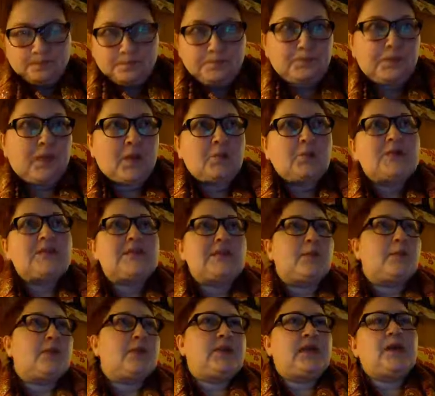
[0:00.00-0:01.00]

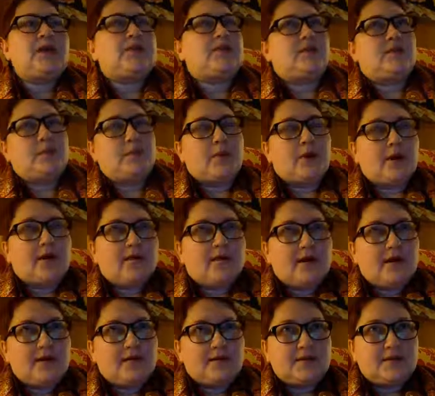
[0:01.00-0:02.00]
мысли, пытаюсь вам
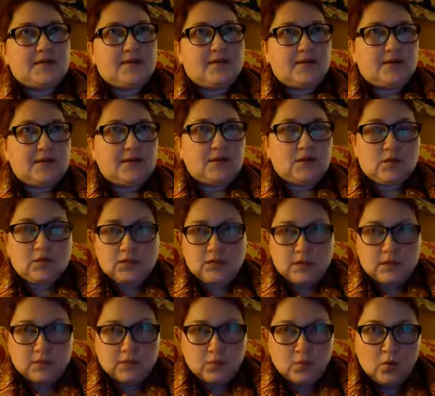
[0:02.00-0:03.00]
проговаривать на видео,
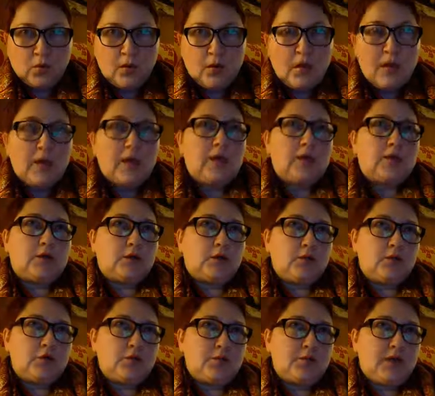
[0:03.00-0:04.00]
это одно.
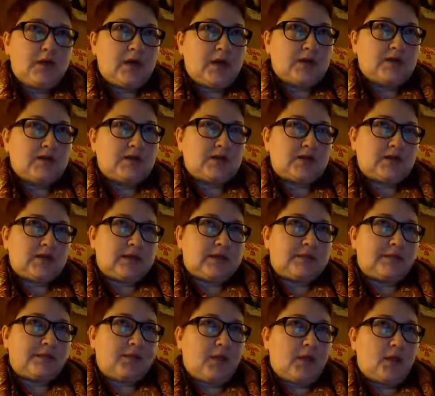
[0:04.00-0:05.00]
Но еще, мне
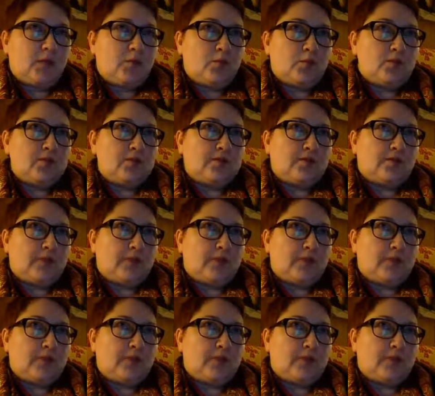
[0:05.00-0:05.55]
кажется, будет